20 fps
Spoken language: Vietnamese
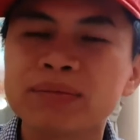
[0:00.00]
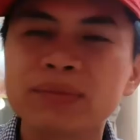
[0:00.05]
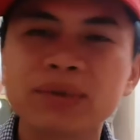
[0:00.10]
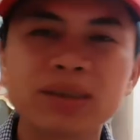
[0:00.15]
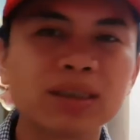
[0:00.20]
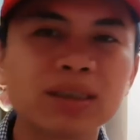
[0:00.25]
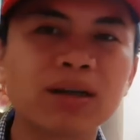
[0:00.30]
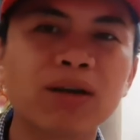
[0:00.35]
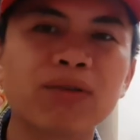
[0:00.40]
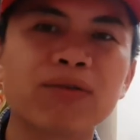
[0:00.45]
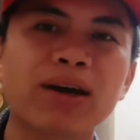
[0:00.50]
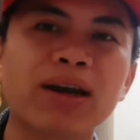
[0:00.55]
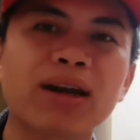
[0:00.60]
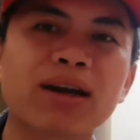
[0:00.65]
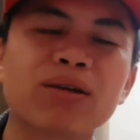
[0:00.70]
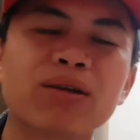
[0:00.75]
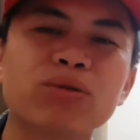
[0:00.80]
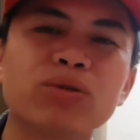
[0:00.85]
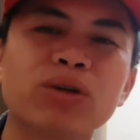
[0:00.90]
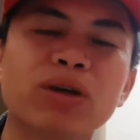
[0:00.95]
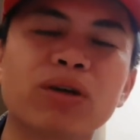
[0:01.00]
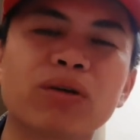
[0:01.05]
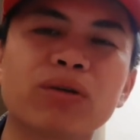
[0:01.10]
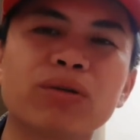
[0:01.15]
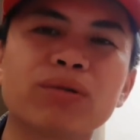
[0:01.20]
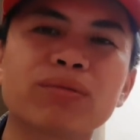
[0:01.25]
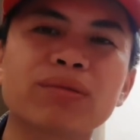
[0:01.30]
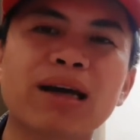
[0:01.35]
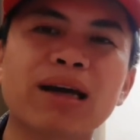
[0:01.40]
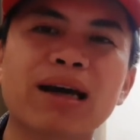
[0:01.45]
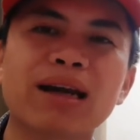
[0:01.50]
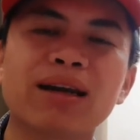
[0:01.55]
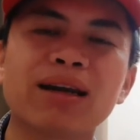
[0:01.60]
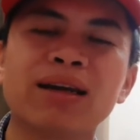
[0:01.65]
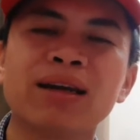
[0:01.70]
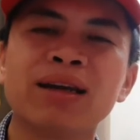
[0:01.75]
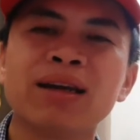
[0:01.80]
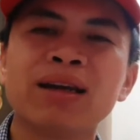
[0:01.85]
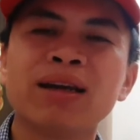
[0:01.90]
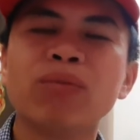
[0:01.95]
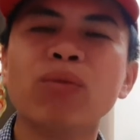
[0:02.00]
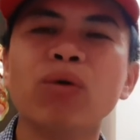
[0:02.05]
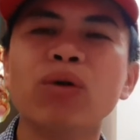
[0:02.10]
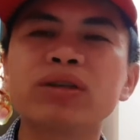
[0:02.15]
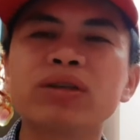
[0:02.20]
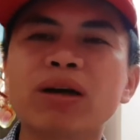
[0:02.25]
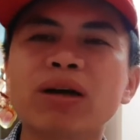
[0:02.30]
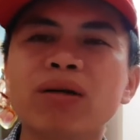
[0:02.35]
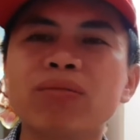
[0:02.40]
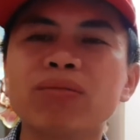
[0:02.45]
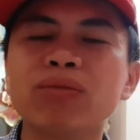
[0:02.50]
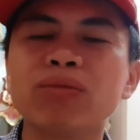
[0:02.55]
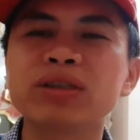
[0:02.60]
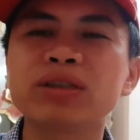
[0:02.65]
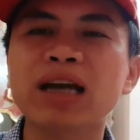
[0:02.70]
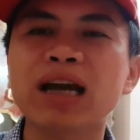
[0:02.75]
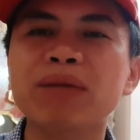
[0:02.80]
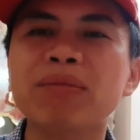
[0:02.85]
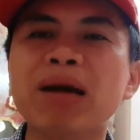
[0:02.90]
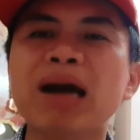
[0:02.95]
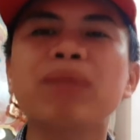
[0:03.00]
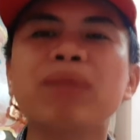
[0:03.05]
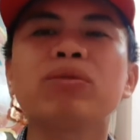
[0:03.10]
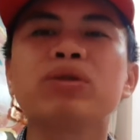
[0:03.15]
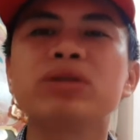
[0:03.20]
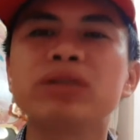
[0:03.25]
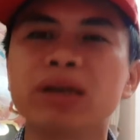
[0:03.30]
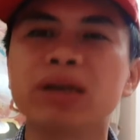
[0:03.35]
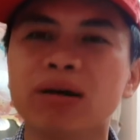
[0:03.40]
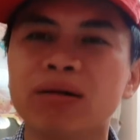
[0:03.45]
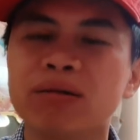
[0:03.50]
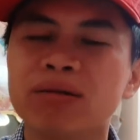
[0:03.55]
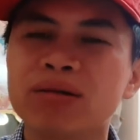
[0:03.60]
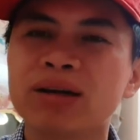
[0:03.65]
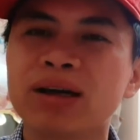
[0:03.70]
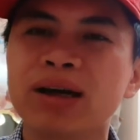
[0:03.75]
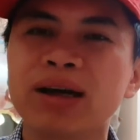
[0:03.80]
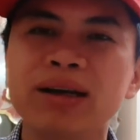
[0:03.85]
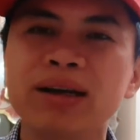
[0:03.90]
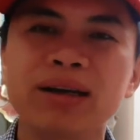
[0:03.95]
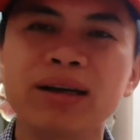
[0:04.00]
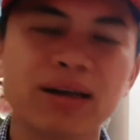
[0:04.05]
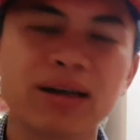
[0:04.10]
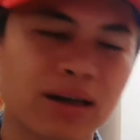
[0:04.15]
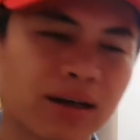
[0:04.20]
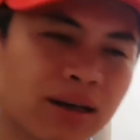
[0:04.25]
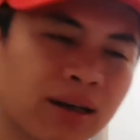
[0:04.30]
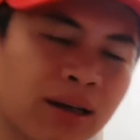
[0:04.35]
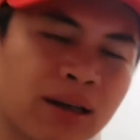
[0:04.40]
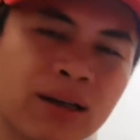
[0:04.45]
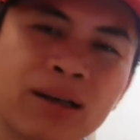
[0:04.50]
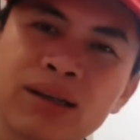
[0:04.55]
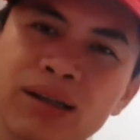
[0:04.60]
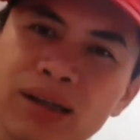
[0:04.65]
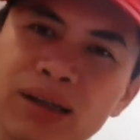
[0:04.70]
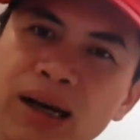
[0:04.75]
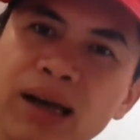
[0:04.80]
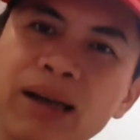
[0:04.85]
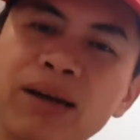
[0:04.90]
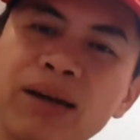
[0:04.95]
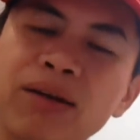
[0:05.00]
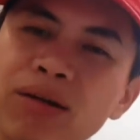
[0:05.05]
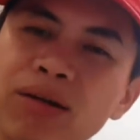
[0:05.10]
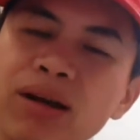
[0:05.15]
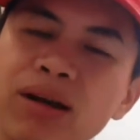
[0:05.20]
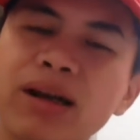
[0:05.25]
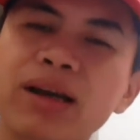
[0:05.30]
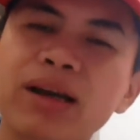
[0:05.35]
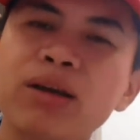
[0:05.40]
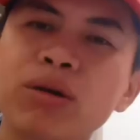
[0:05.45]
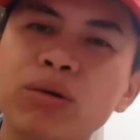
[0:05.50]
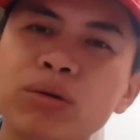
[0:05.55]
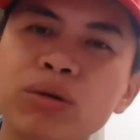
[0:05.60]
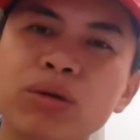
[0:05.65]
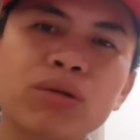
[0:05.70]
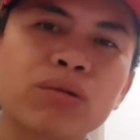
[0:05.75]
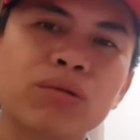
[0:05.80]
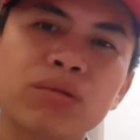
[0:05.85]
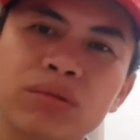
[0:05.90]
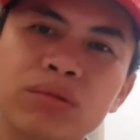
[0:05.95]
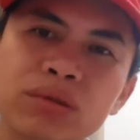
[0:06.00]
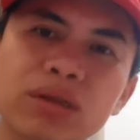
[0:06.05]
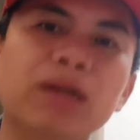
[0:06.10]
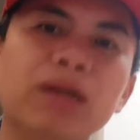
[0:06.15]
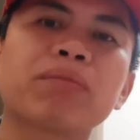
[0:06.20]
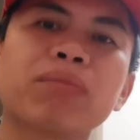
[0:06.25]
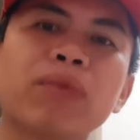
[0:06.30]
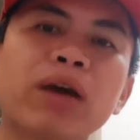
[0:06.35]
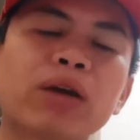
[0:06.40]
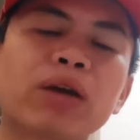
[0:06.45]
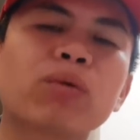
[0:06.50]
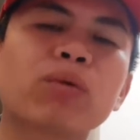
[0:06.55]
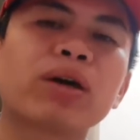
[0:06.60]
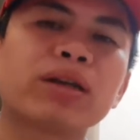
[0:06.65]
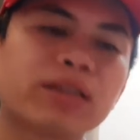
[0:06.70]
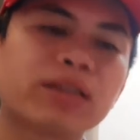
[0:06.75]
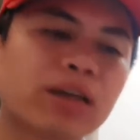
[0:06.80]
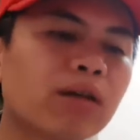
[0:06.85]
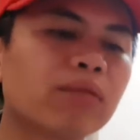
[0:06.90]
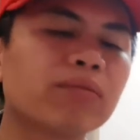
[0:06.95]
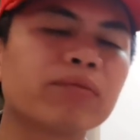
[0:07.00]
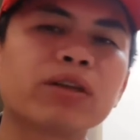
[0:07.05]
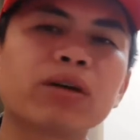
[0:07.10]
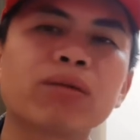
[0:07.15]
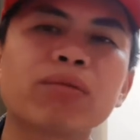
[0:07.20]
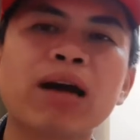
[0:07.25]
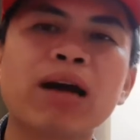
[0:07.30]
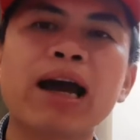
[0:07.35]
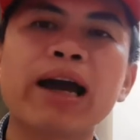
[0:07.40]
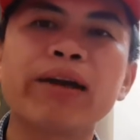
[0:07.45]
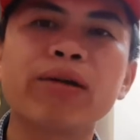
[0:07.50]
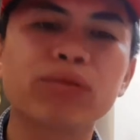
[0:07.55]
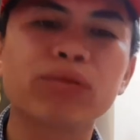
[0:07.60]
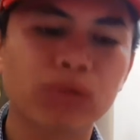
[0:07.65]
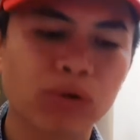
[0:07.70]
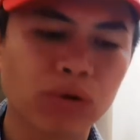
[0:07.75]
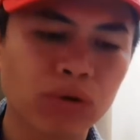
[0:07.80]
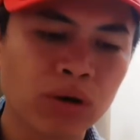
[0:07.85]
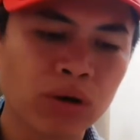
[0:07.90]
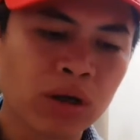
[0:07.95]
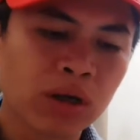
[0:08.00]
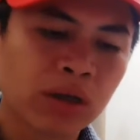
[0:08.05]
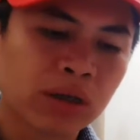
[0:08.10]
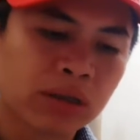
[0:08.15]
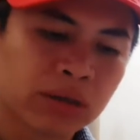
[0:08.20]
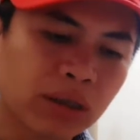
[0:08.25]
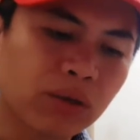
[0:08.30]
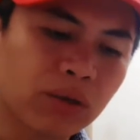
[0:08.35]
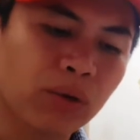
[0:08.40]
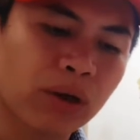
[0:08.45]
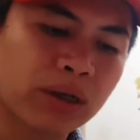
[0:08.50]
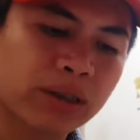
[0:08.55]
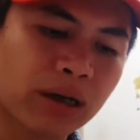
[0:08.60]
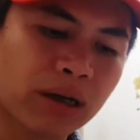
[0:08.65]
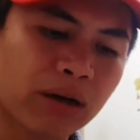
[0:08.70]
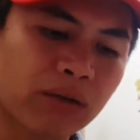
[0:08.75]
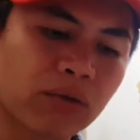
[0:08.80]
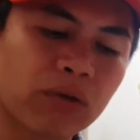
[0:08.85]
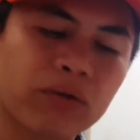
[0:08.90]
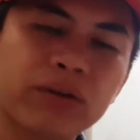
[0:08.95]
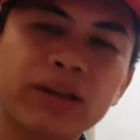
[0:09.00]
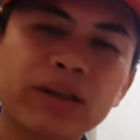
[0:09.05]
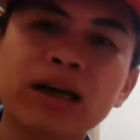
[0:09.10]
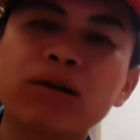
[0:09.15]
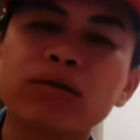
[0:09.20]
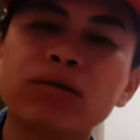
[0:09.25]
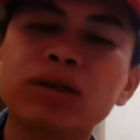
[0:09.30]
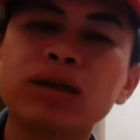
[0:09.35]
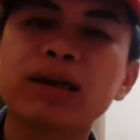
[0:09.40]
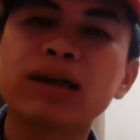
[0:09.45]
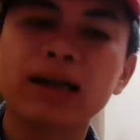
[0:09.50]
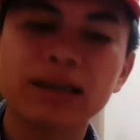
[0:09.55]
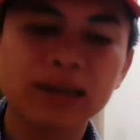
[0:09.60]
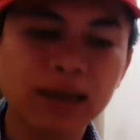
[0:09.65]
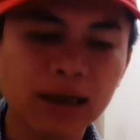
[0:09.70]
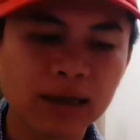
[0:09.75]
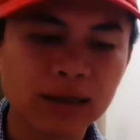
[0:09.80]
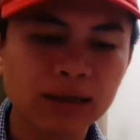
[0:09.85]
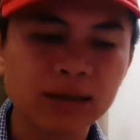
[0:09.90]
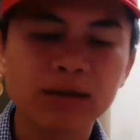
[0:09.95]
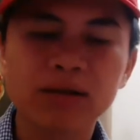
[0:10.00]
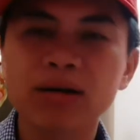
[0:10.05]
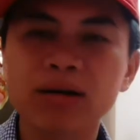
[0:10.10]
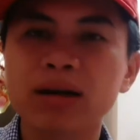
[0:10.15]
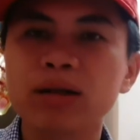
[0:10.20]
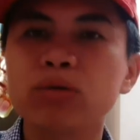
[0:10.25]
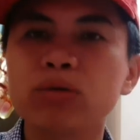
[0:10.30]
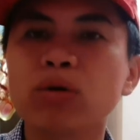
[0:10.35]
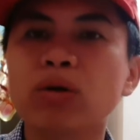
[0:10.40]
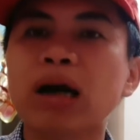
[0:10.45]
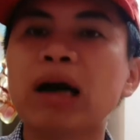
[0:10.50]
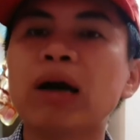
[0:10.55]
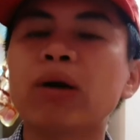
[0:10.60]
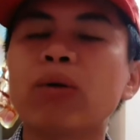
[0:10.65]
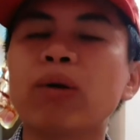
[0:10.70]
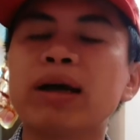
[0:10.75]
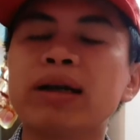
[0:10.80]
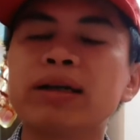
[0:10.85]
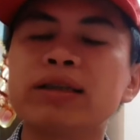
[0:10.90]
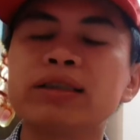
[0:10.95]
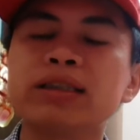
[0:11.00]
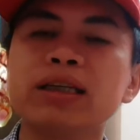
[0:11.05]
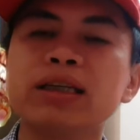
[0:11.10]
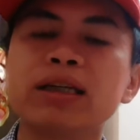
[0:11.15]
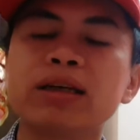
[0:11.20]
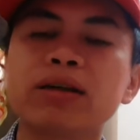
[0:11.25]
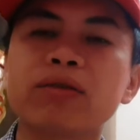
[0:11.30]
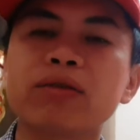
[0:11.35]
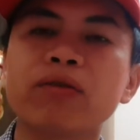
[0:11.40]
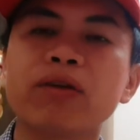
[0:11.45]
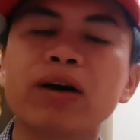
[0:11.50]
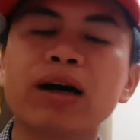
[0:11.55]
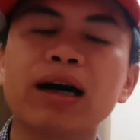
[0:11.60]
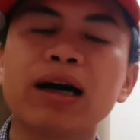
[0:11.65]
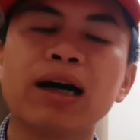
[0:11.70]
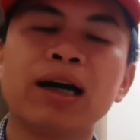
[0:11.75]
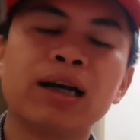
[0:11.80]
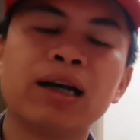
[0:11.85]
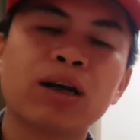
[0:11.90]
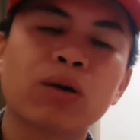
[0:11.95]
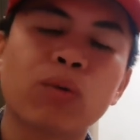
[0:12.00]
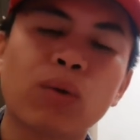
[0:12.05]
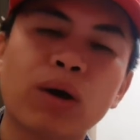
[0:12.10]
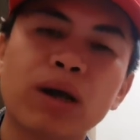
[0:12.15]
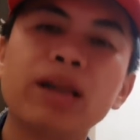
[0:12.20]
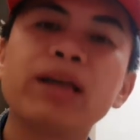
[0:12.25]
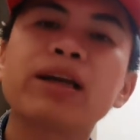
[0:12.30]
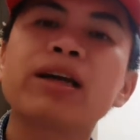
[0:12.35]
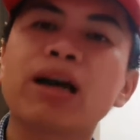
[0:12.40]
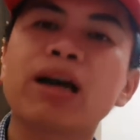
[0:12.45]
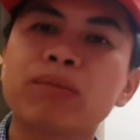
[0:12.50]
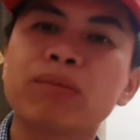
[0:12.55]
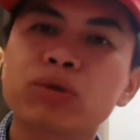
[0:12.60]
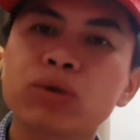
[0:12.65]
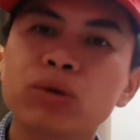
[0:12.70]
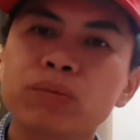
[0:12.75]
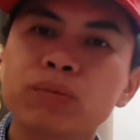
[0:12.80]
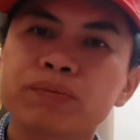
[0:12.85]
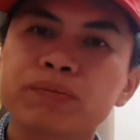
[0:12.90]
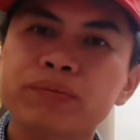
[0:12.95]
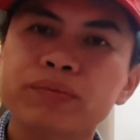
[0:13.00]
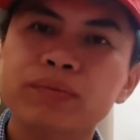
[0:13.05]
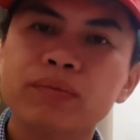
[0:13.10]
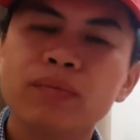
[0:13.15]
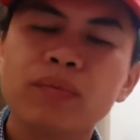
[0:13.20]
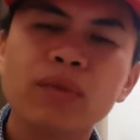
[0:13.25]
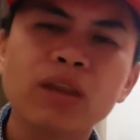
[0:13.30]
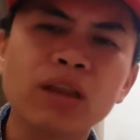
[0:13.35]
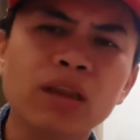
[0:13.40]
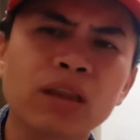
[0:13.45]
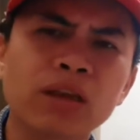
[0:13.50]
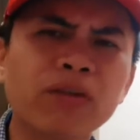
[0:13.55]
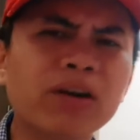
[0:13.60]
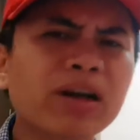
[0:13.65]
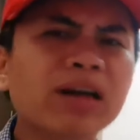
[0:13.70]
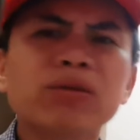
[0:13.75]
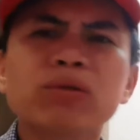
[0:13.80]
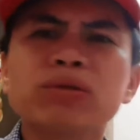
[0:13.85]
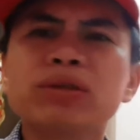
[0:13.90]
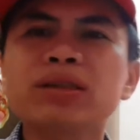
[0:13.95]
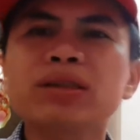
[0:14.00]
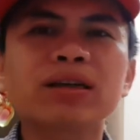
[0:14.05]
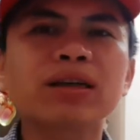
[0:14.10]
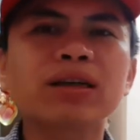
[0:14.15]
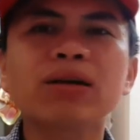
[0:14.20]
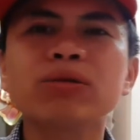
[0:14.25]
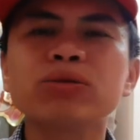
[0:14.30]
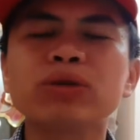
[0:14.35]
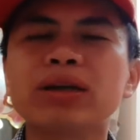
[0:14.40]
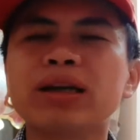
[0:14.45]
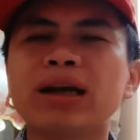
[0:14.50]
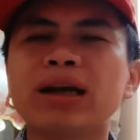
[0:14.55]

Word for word: chứ không phải là câu chuyện của chúng ta là mua xong buổi sáng bán buổi chiều đấy nên là cái đó là cái yếu tố đặc biệt quan trọng trong hai yếu tố rất quan trọng đối với nhà đầu tư cá nhân đó là yếu tố cả quản trị và quản lý cái cảm xúc thì với các tổ chức thì câu chuyện này